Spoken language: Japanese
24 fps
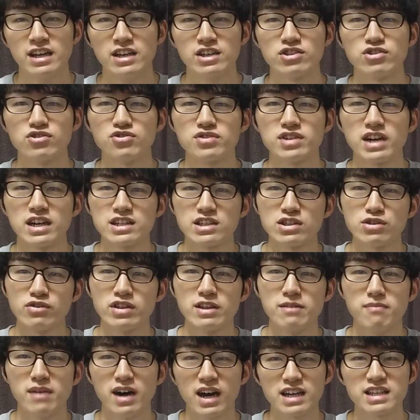週刊少
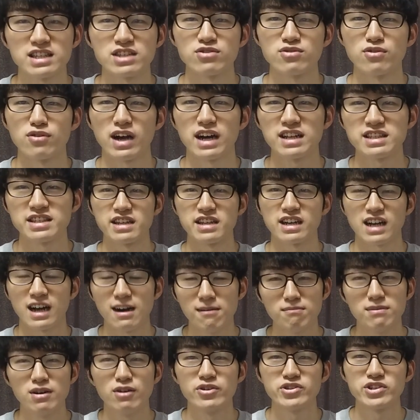年マガジンのか
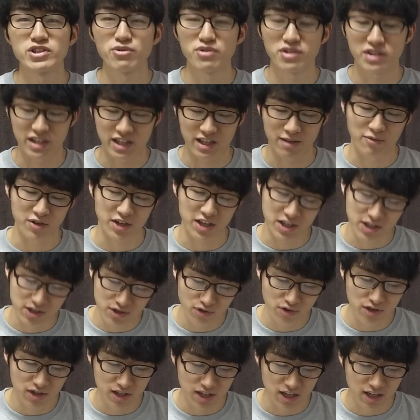看板を背負っていた、もう非
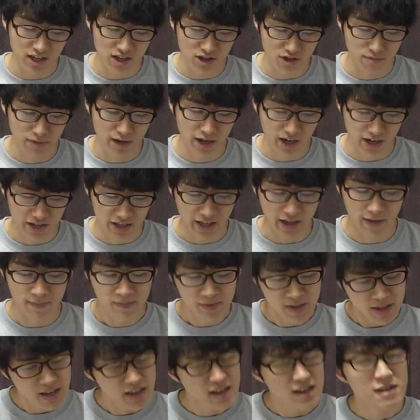常に人気の漫画で、
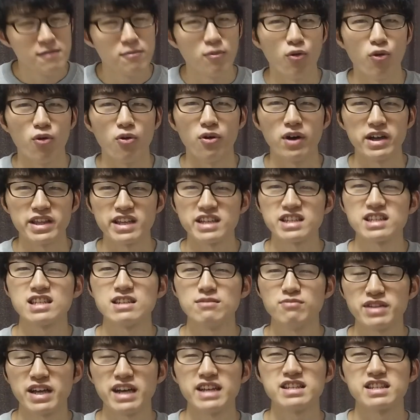もう私自
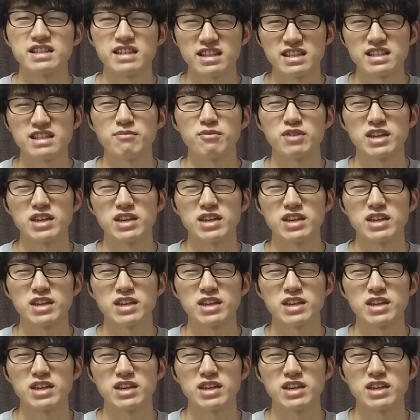身も大好きですね。